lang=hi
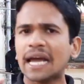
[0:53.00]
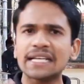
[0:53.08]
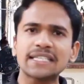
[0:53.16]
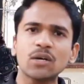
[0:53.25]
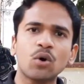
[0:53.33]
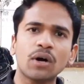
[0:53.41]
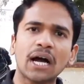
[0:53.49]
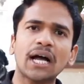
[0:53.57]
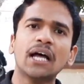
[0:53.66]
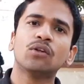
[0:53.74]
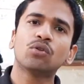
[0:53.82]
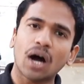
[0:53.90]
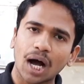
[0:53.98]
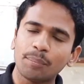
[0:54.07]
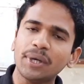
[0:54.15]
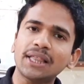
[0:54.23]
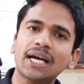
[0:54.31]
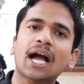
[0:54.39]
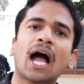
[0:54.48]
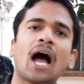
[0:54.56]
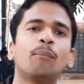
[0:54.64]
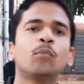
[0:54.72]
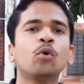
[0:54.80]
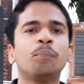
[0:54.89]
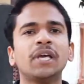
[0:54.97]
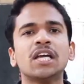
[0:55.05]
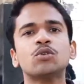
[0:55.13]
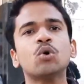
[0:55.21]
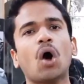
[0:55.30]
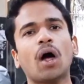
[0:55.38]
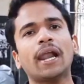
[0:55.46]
कैसे होगा तो अभी तक आपको बी एच